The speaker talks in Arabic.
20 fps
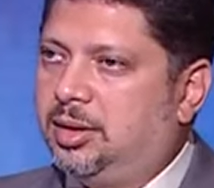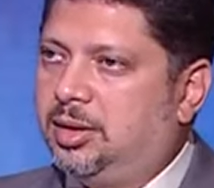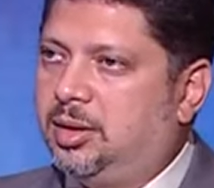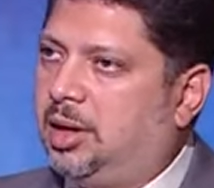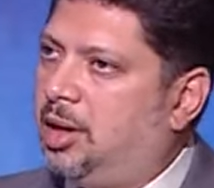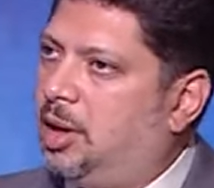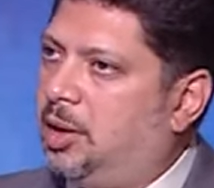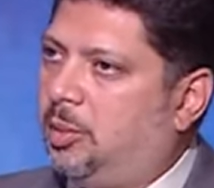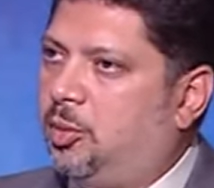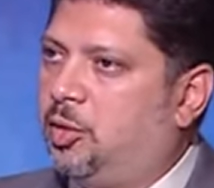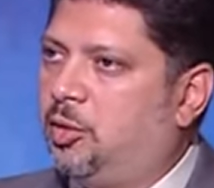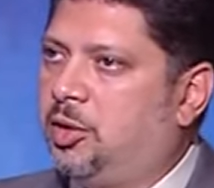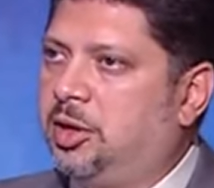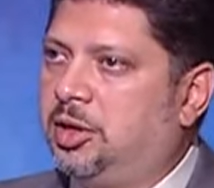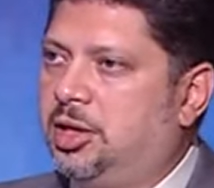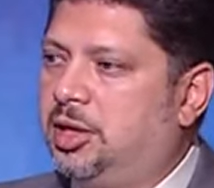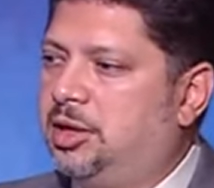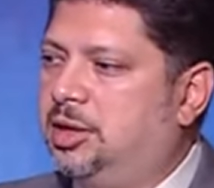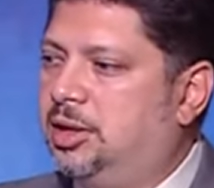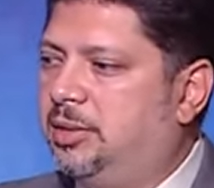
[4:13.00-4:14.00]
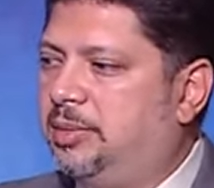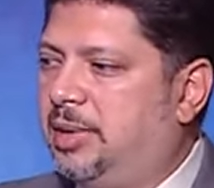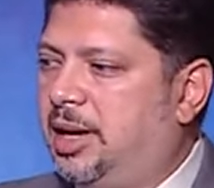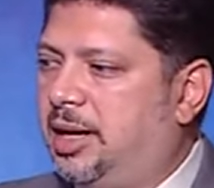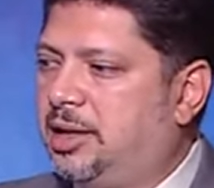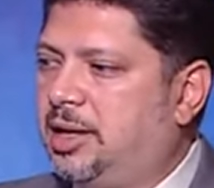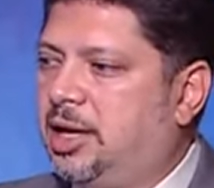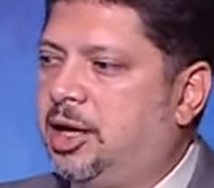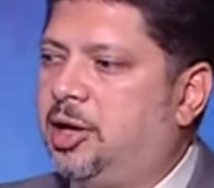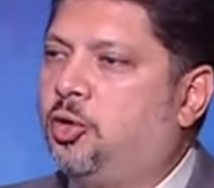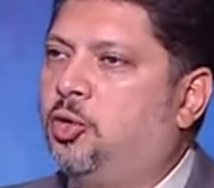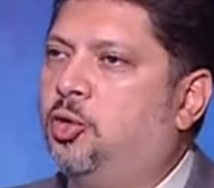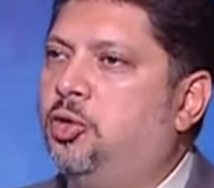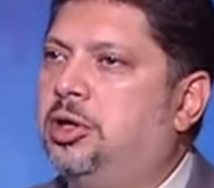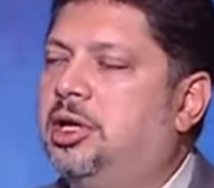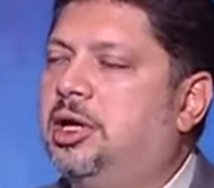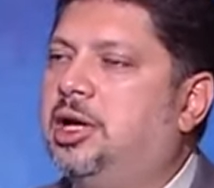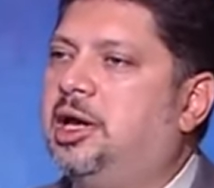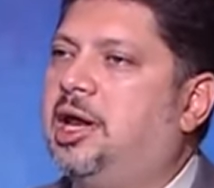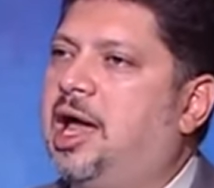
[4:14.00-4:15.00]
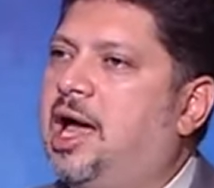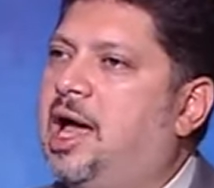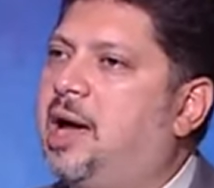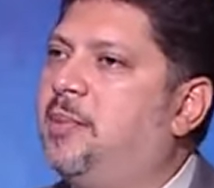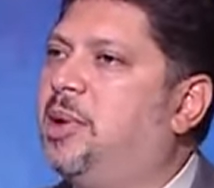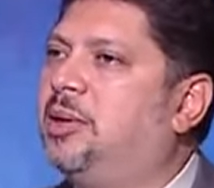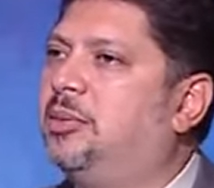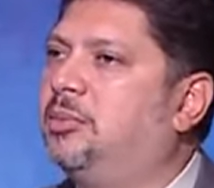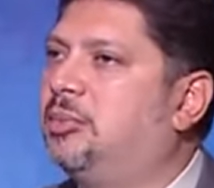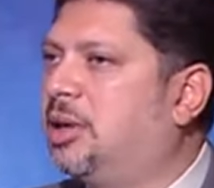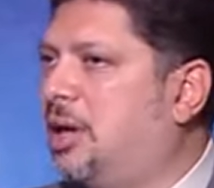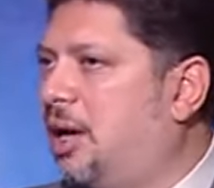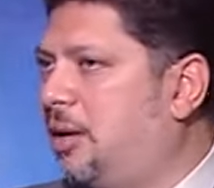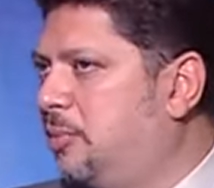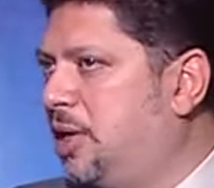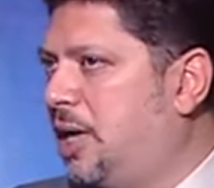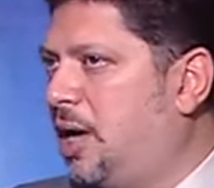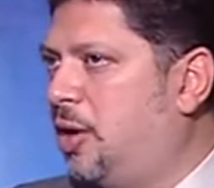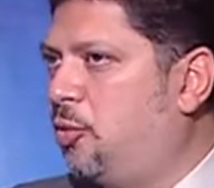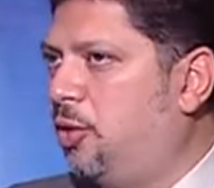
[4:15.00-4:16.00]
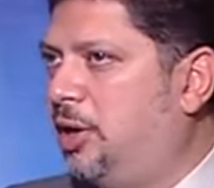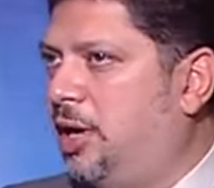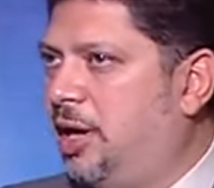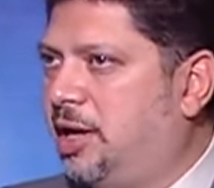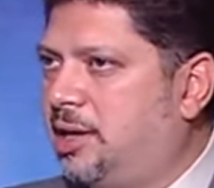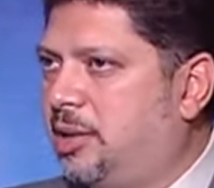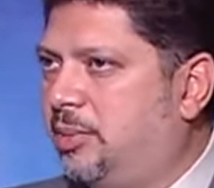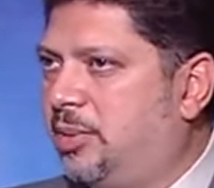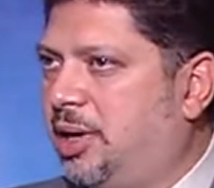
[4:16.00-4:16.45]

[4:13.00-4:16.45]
هي ممكن تدي المعنى كل اللي آمن من أول آدم